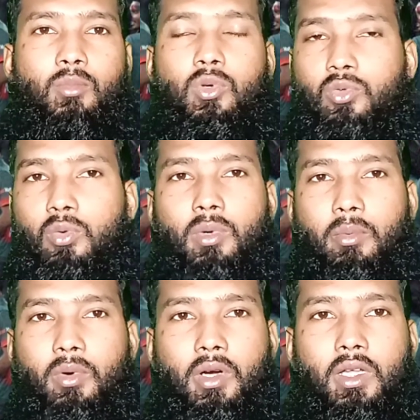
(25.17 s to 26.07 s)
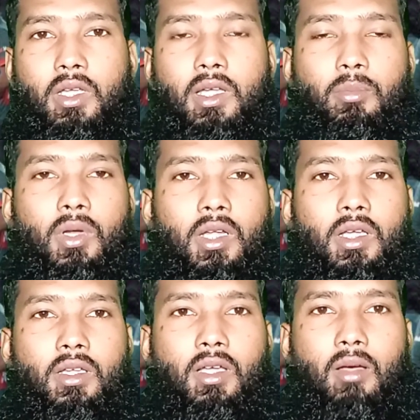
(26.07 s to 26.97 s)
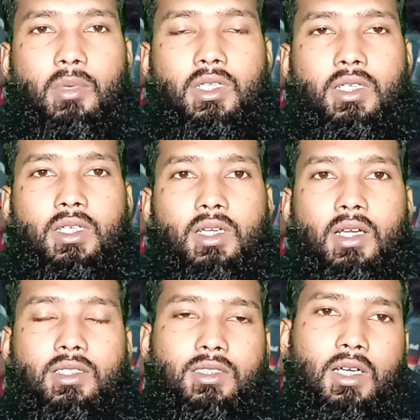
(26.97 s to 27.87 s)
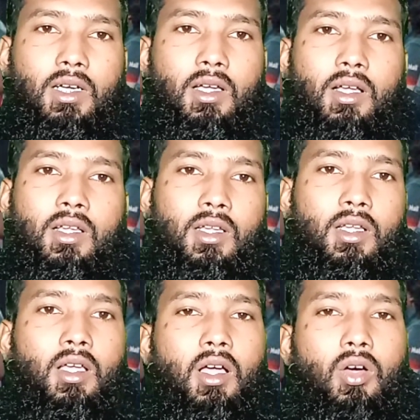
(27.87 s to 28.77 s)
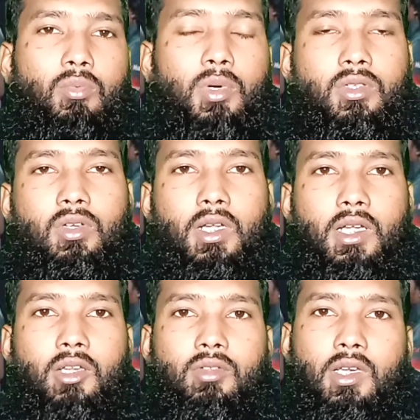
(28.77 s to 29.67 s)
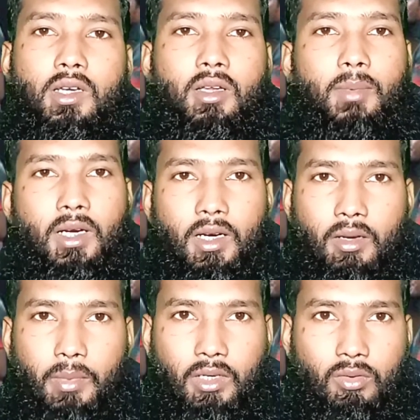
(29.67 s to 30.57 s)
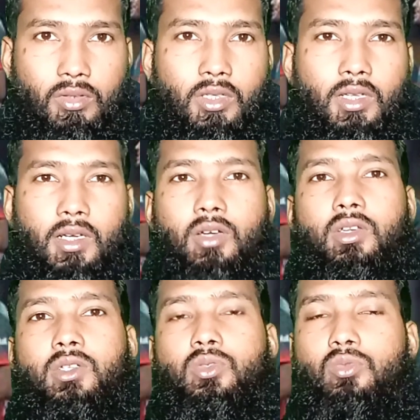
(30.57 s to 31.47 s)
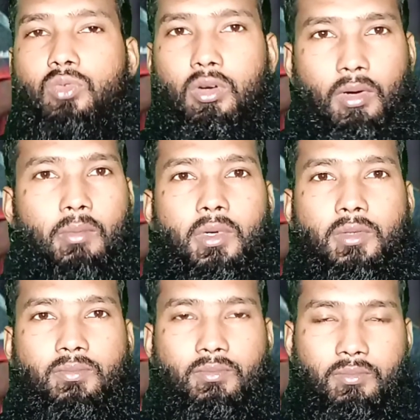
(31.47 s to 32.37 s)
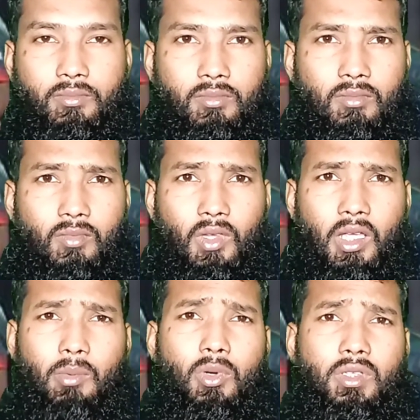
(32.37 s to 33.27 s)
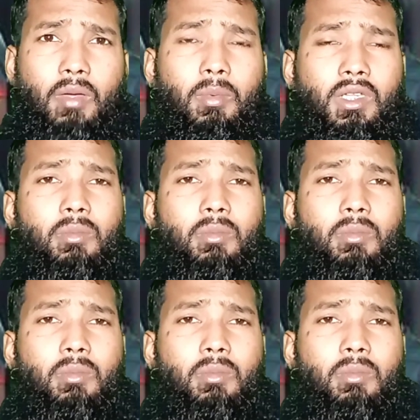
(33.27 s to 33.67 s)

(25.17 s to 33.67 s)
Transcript: মুখ থুবড়ে পড়ে এরপরে আমরা দেখি রানের চাকা অব্যাহত রেখে নিউজিল্যান্ডের ব্যাটাররা ব্যাট করতে থাকে অনেক সুন্দরভাবে এবং থেমে